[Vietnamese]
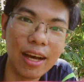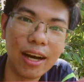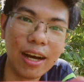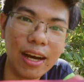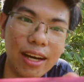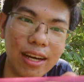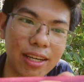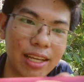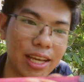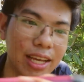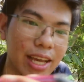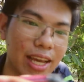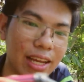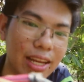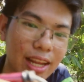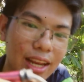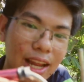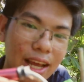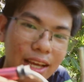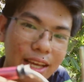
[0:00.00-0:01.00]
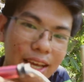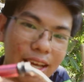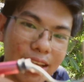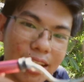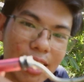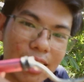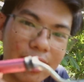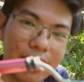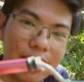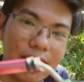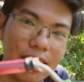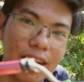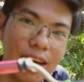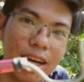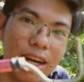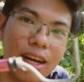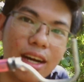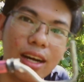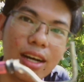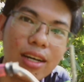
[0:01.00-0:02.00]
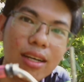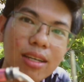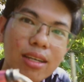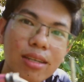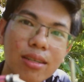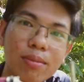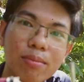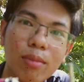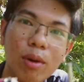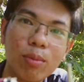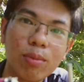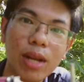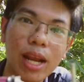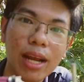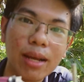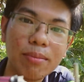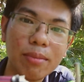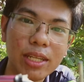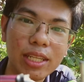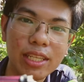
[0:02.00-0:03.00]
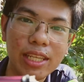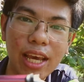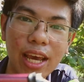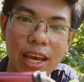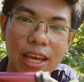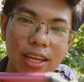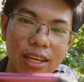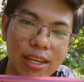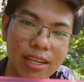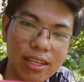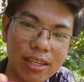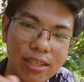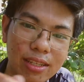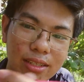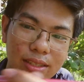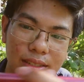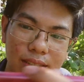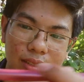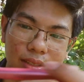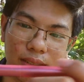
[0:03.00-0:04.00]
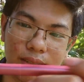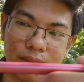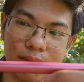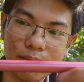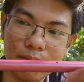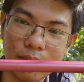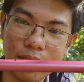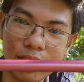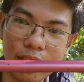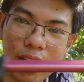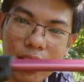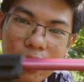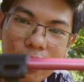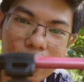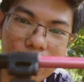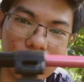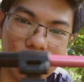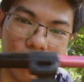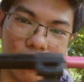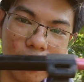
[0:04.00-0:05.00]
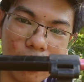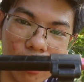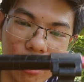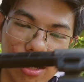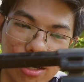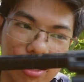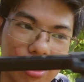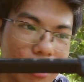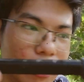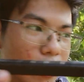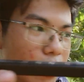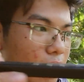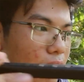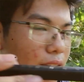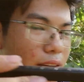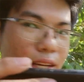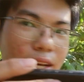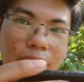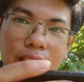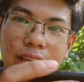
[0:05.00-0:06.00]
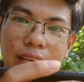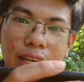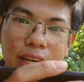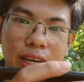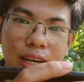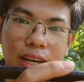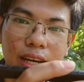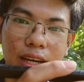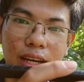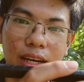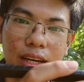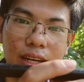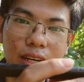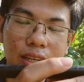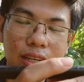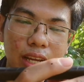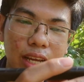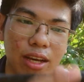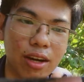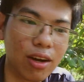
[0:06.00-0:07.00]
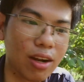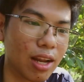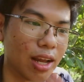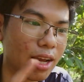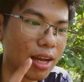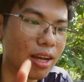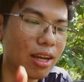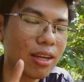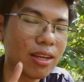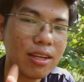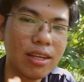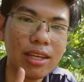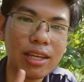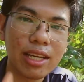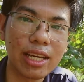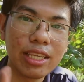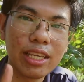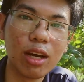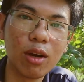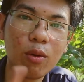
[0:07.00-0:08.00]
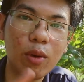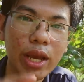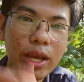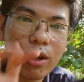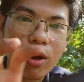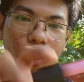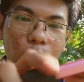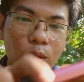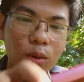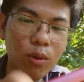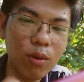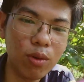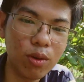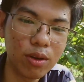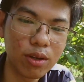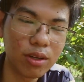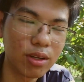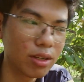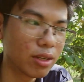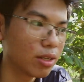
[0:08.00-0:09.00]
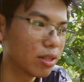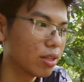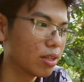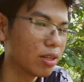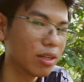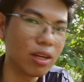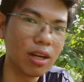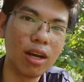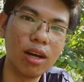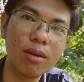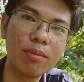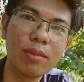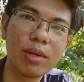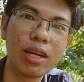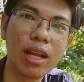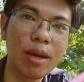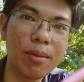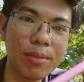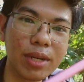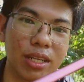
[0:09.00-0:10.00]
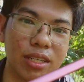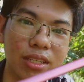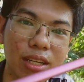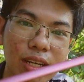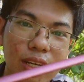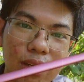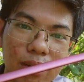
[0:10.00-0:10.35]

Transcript: à, Cái cây này là cái cây uh, móc rắn mình chế Mình chế nó từ uh, cái à, này gọi là cái chân quay cũ đó mình để mình